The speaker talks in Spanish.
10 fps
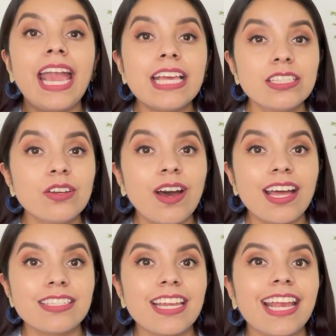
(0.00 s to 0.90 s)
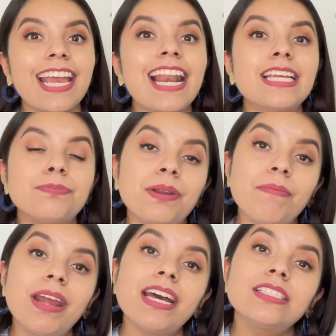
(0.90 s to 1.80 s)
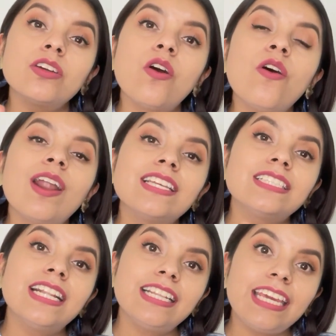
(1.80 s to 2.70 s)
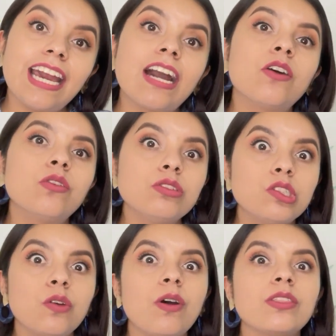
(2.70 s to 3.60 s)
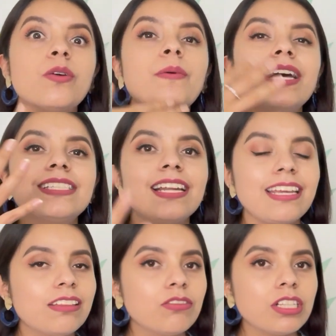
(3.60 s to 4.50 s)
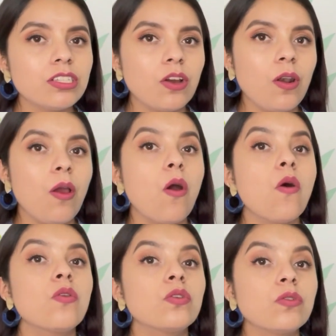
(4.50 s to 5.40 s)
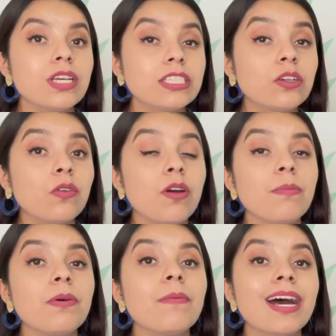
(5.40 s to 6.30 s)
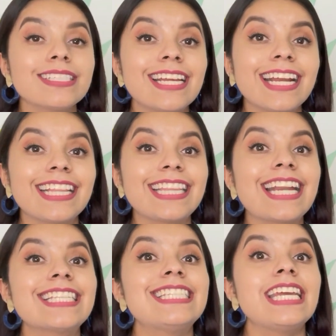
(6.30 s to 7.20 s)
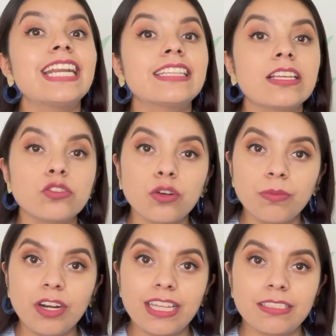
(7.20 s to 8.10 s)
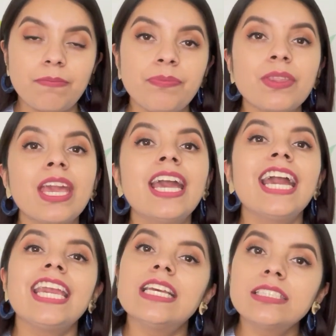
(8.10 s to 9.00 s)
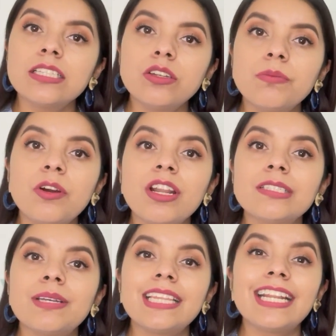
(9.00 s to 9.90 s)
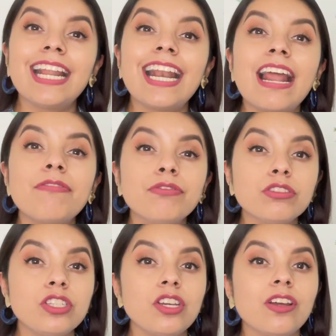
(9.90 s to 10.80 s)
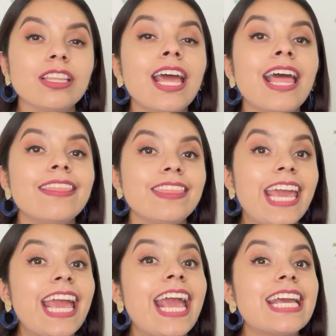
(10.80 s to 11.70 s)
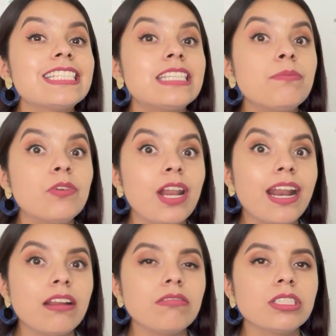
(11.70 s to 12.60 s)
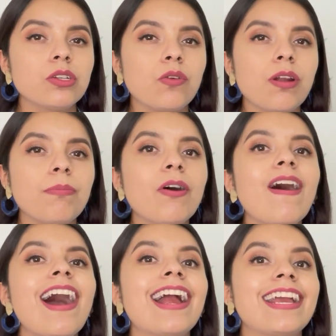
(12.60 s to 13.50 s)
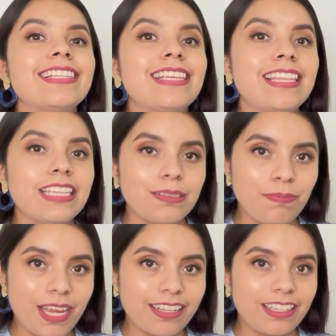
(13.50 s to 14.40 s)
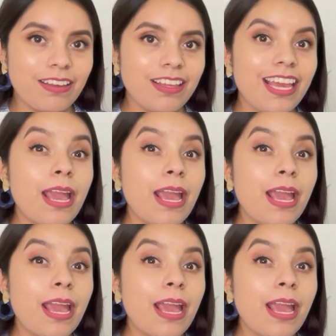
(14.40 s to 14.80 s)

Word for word: eso hace que a las primeras horas del día, justo cuando va saliendo el sol, nuestro cuerpo va a secretar ciertas hormonas. Y estas hormonas van a tener la función de estimular a nuestro cuerpo a que se despierte.